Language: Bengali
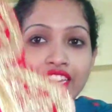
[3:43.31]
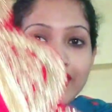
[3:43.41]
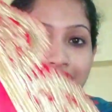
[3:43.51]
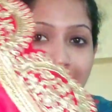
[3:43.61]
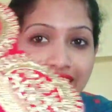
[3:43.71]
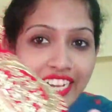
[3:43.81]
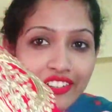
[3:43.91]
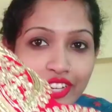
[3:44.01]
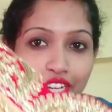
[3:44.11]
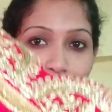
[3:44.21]
তো এদিকে
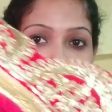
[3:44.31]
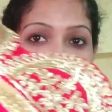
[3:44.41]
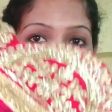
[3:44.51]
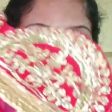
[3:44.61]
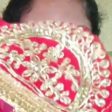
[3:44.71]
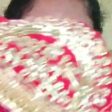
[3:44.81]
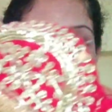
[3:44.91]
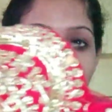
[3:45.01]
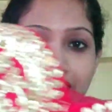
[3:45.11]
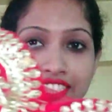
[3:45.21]
দেখো এরকম কাটিং
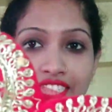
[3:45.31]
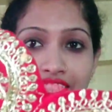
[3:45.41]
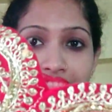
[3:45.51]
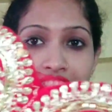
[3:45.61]
করা আছে